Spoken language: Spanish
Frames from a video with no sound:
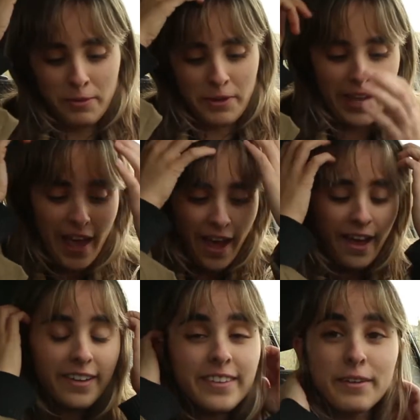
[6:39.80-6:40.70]
voy
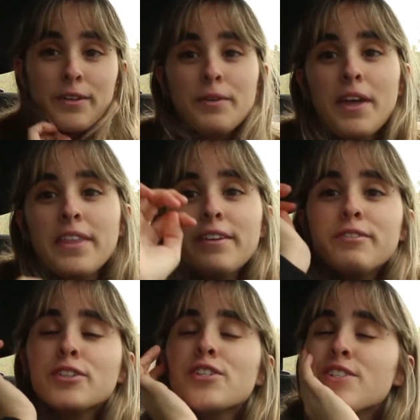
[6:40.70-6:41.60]
a, de cuando voy a hacer
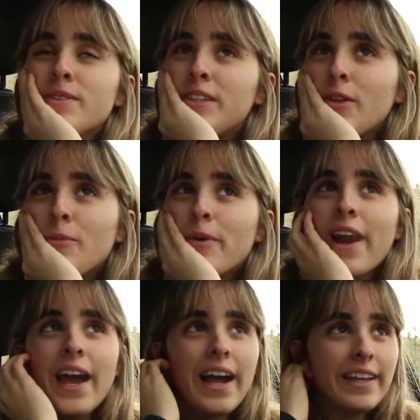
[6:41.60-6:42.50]
fotos, sobre todo por
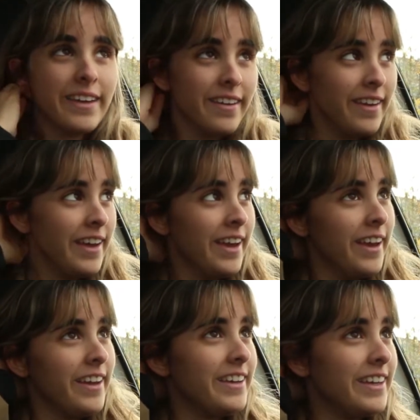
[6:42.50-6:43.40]
la calle,
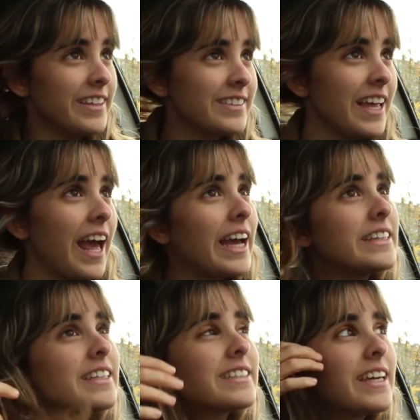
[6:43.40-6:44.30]
y es que la
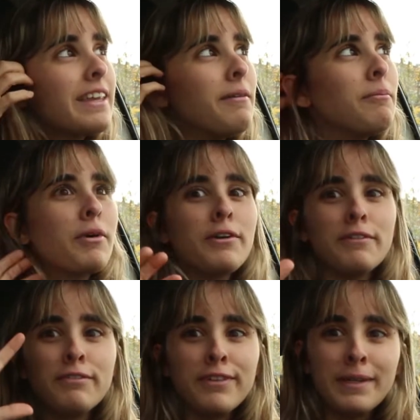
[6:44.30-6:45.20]
gente se queda un poco
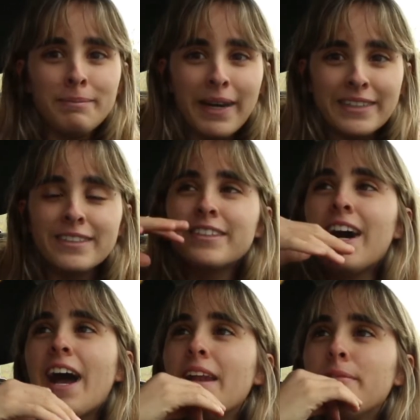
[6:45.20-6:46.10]
flipando
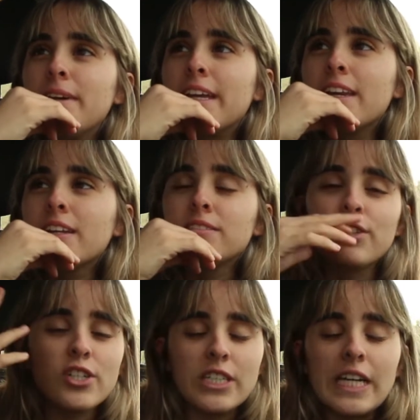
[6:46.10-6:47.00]
al ver,
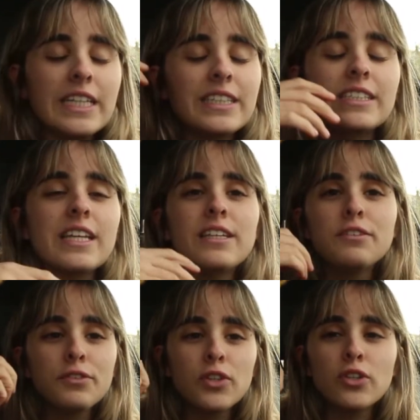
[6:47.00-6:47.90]
yo que sé, que le estás
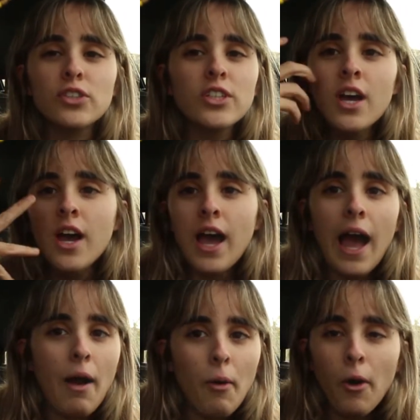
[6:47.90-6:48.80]
haciendo fotos
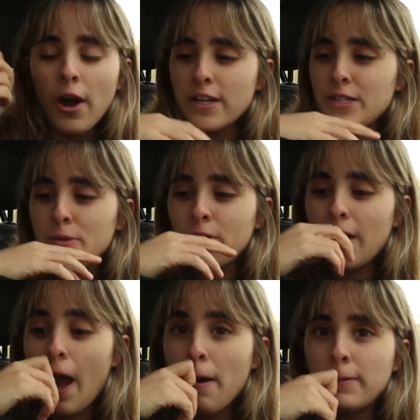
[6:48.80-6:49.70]
a hojas o
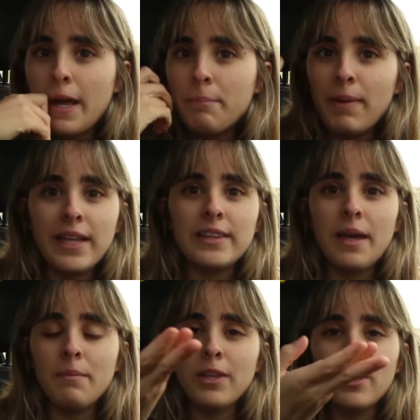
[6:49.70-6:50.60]
a una
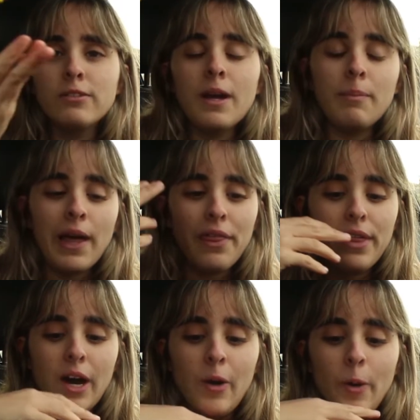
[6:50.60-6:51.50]
planta en medio de una
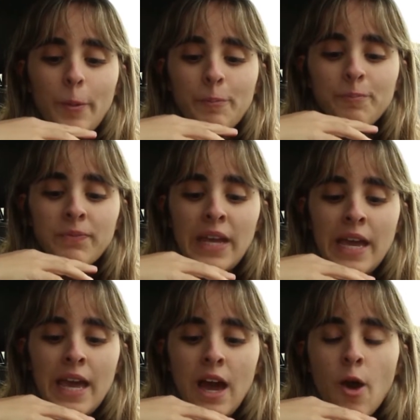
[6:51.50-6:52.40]
plaza o
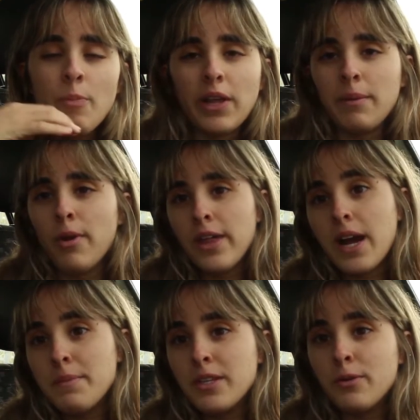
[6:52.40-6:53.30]
o por ejemplo, de
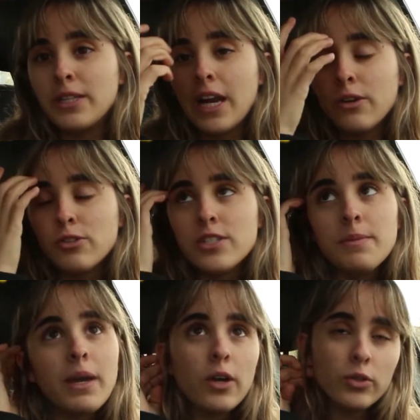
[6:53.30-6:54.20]
camino de vuelta al
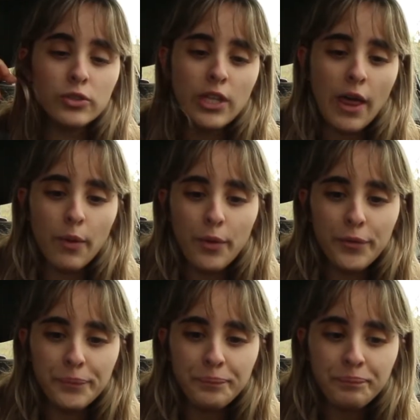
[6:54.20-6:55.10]
coche me he encontrado,